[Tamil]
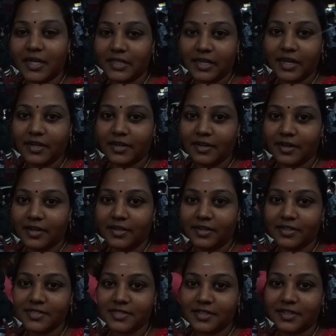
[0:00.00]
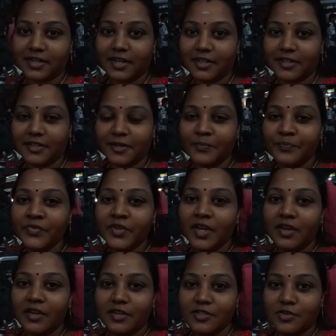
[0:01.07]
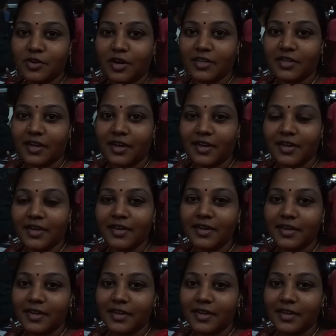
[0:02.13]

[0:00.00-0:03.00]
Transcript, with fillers: கதை கேட்டுட்டா இன்ட்ரெஸ்ட் இருக்காது ஸோ அதனால்